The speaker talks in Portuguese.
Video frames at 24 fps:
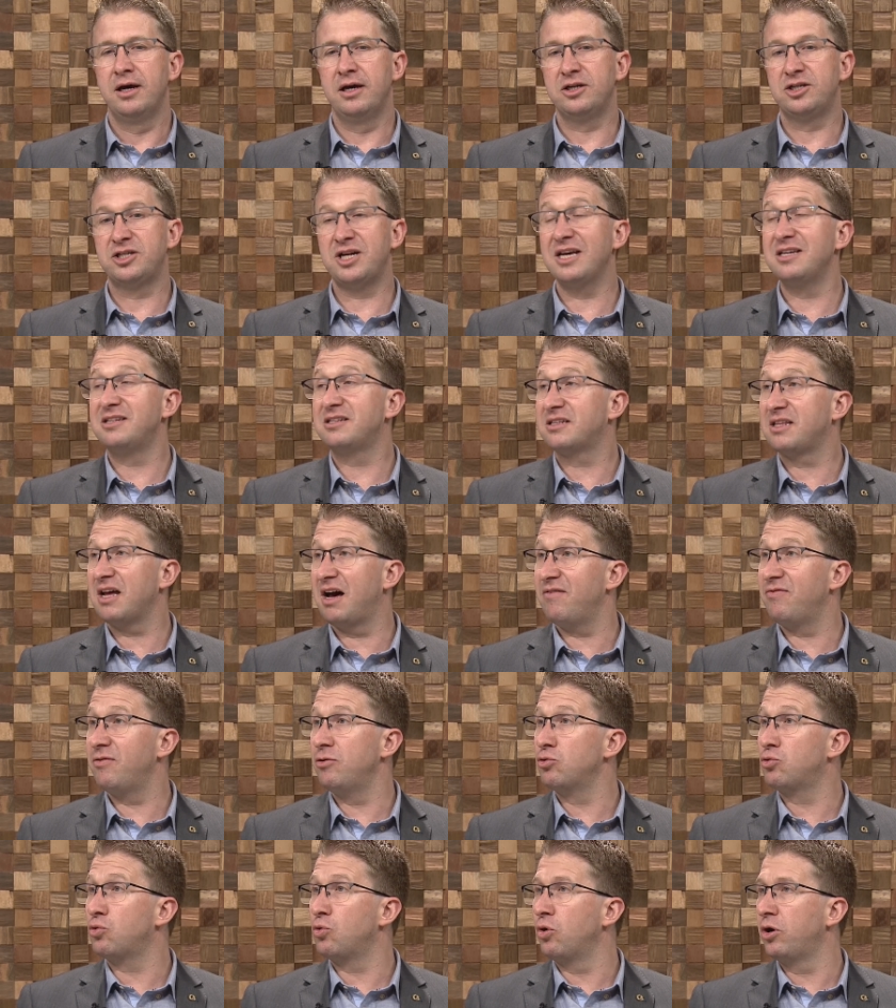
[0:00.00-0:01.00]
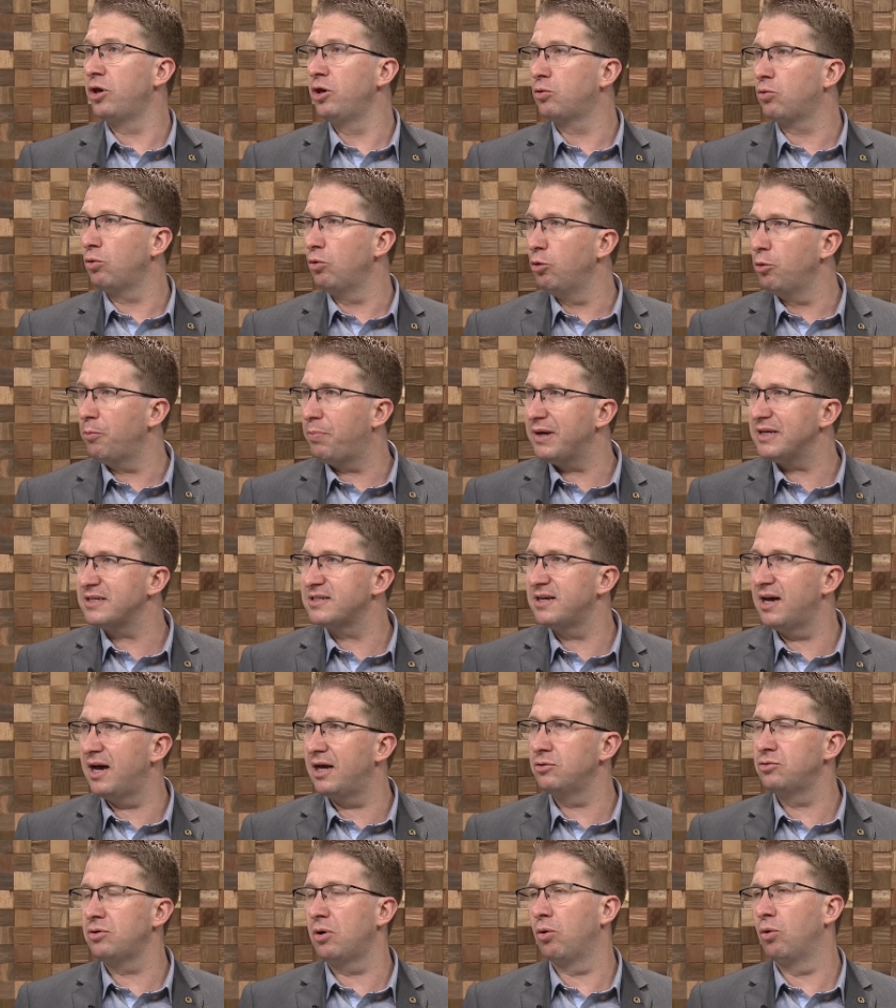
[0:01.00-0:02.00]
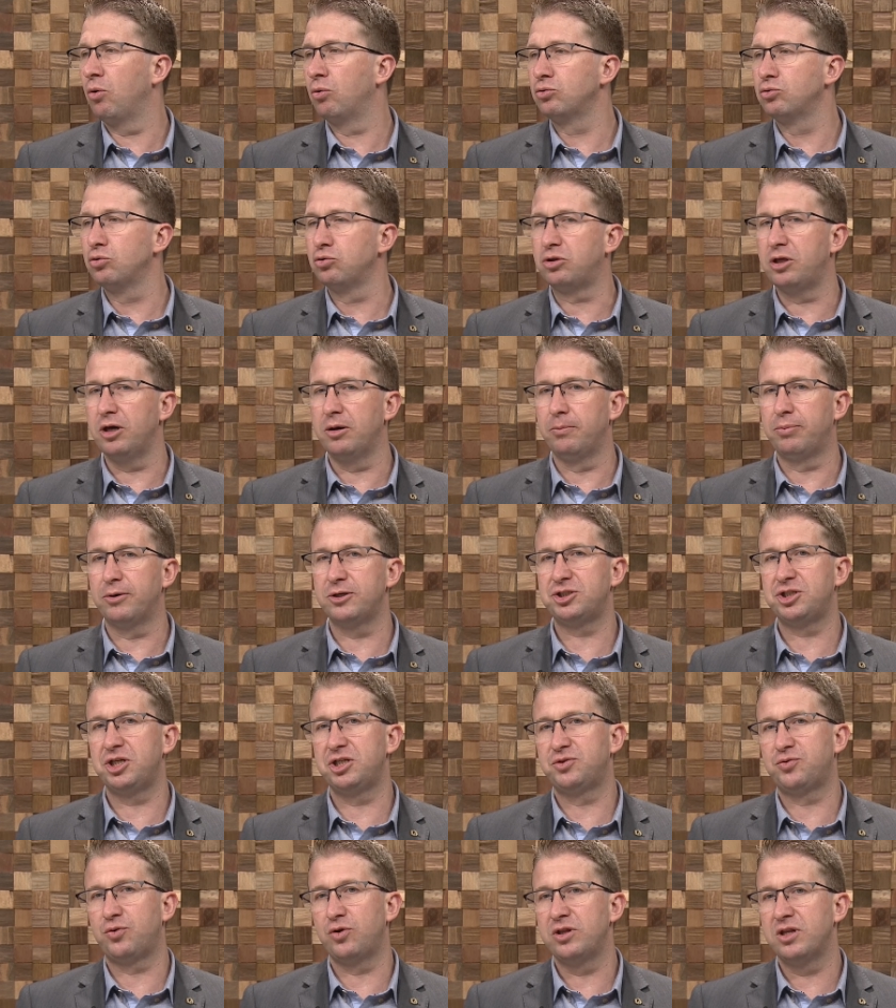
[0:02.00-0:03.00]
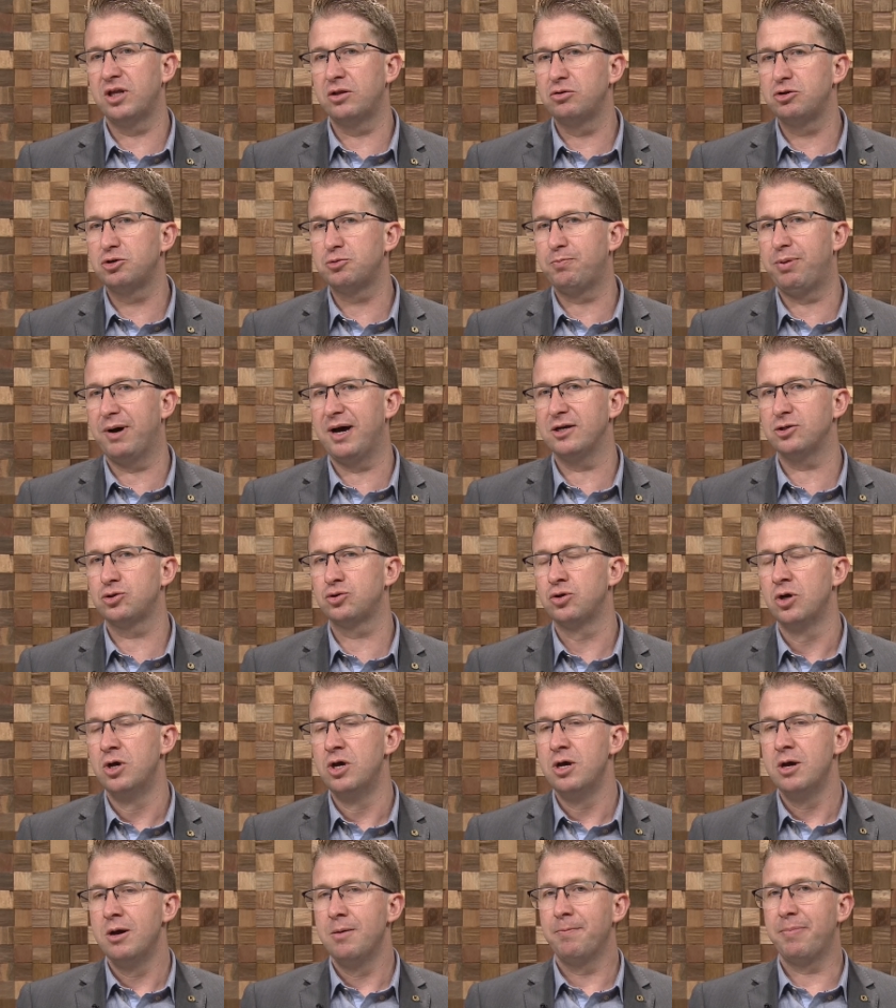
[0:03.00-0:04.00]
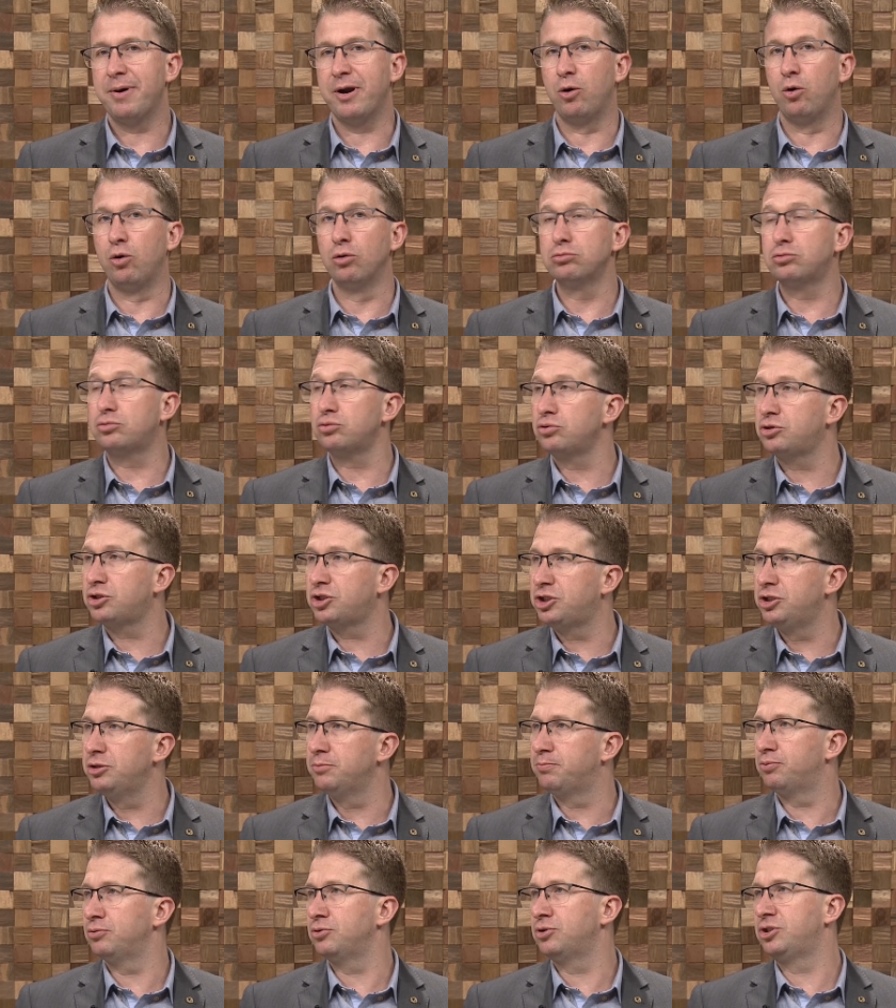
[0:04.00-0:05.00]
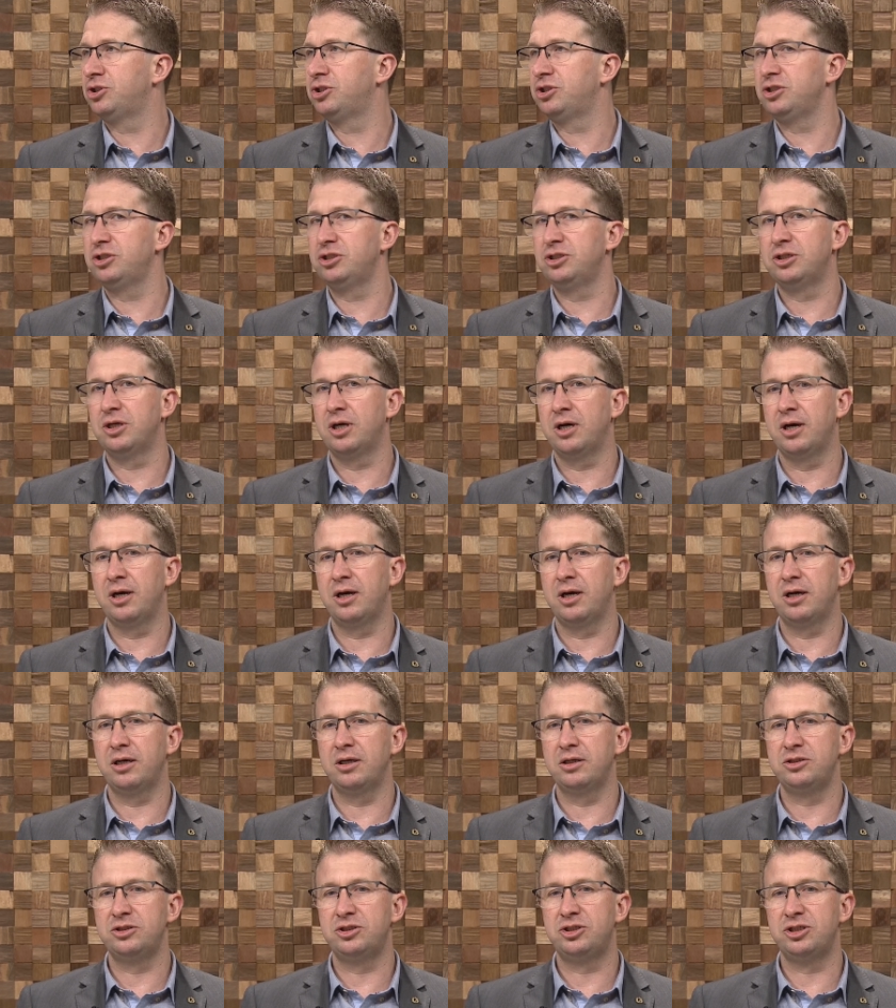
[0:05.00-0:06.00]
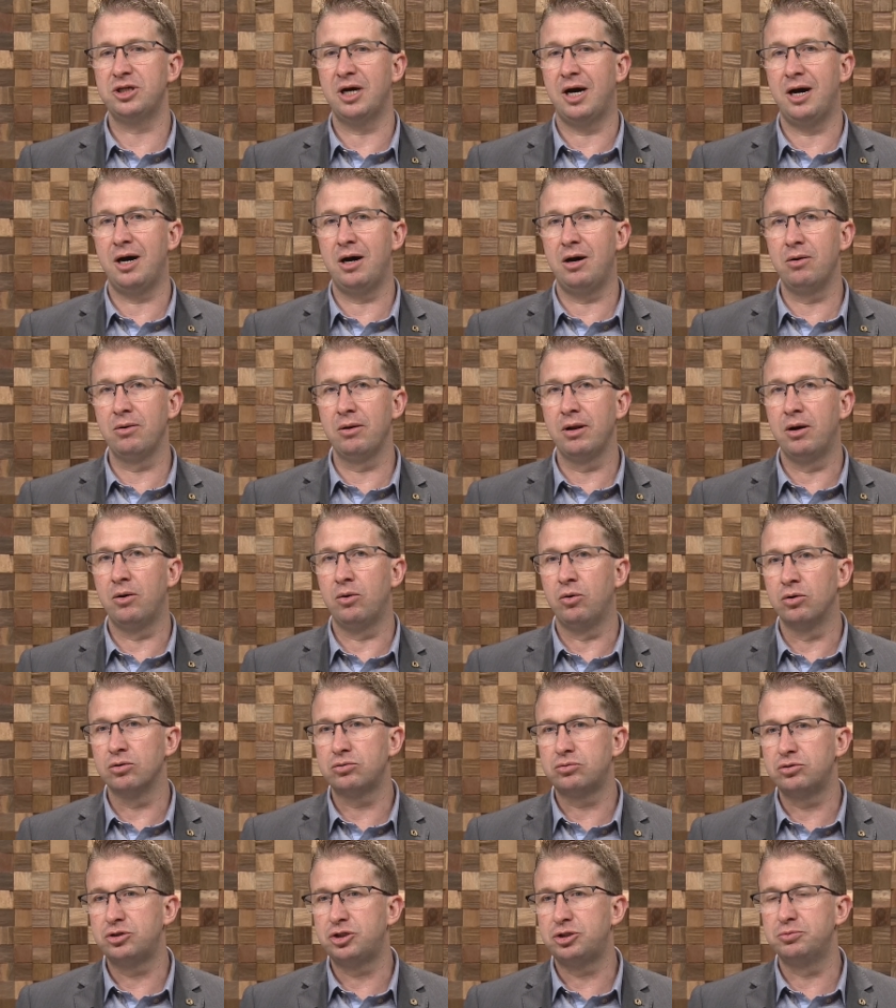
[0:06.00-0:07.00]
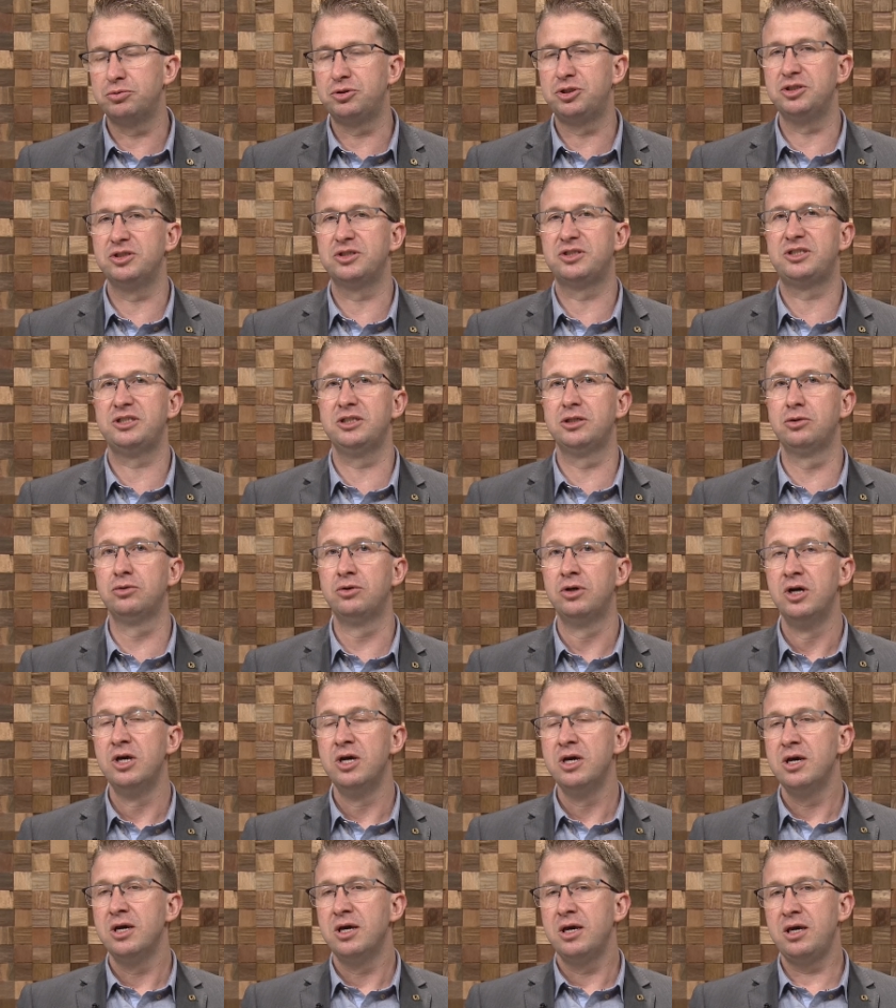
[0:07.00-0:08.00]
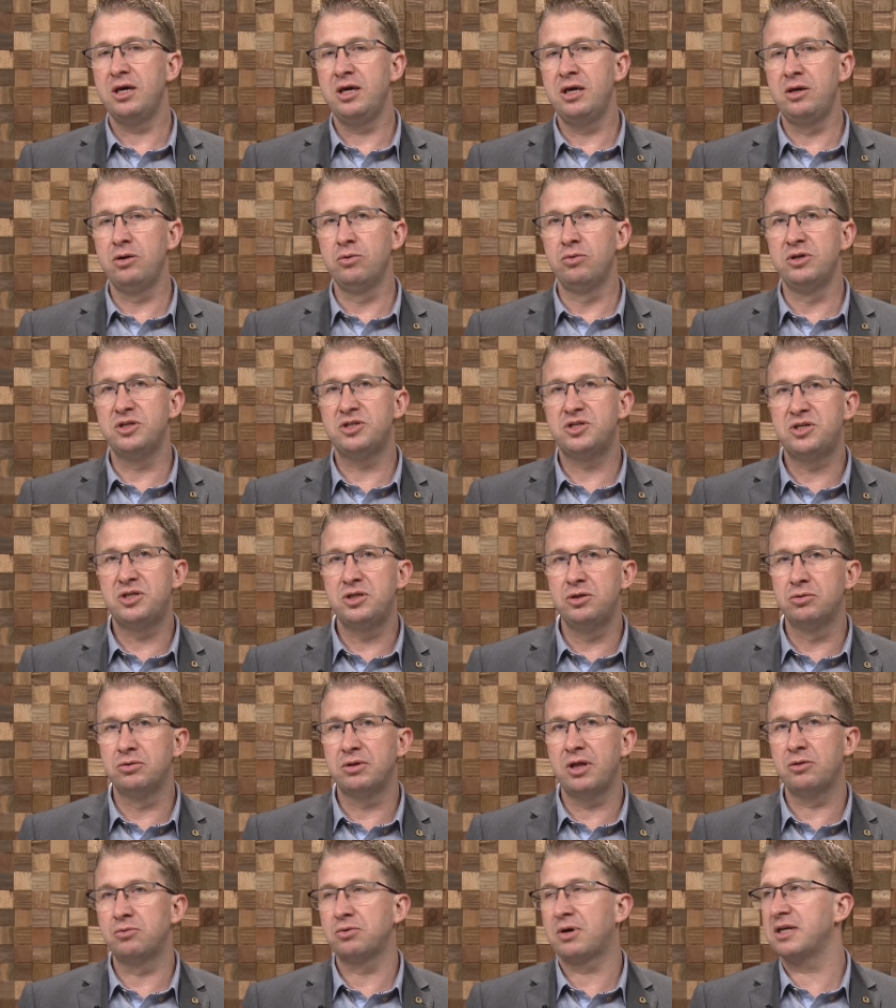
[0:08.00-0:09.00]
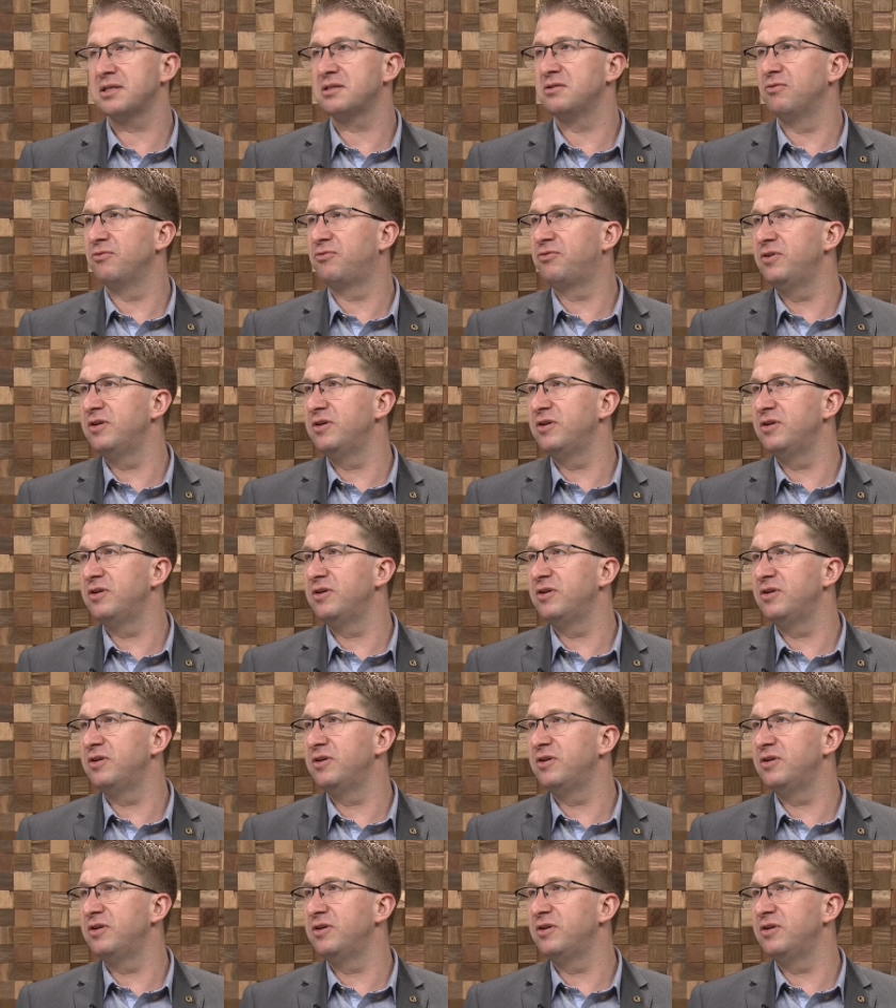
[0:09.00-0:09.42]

eh, já estava no currículo no passado e ao longo do tempo a gente foi dando espaço para outros tipos de, eh, de aula, outro tipo de ensino, e o ensino da educação